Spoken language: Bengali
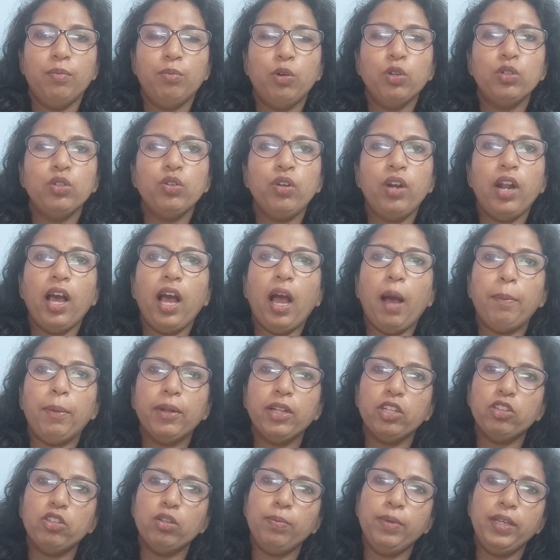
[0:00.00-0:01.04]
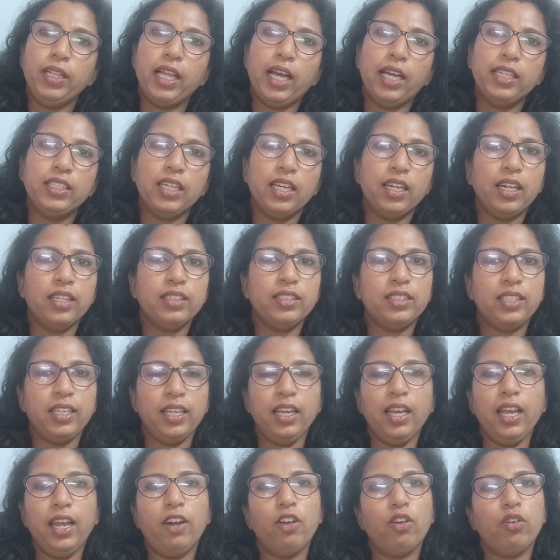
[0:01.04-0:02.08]
বন্ধুরা আপাতত বিদায়
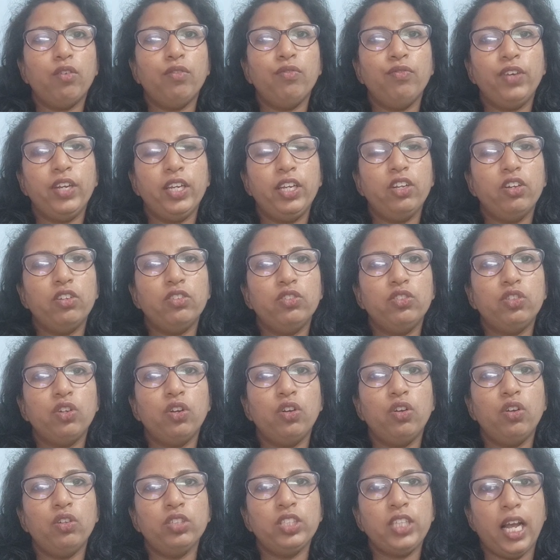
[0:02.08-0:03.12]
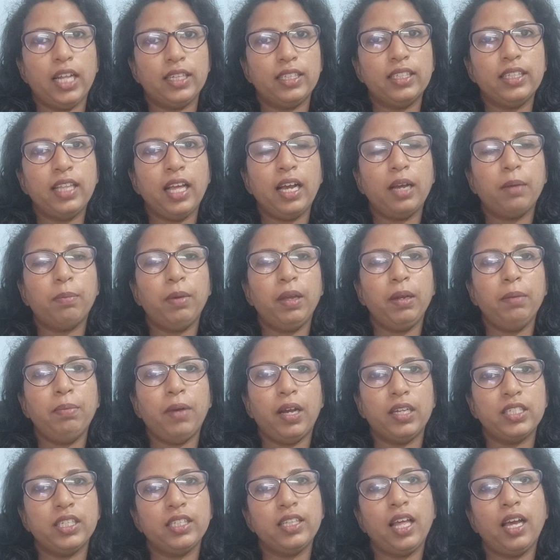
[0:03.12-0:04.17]
জানাচ্ছি এরকম ভিডিওর জন্য সাথে থাকবেন
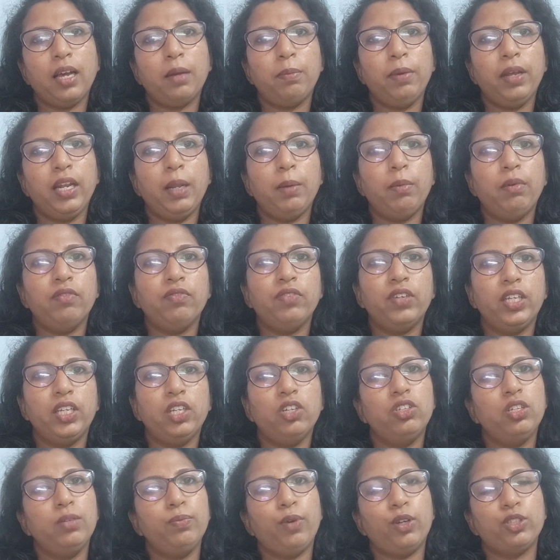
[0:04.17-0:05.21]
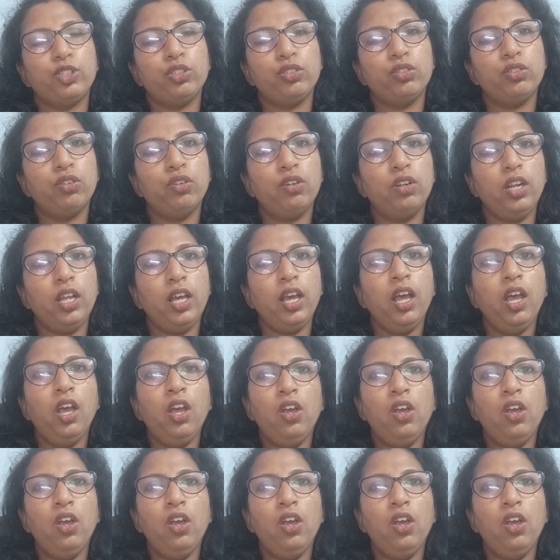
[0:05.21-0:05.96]
পাশে থাকবেন এবং ভিডিওটি পছন্দ হলে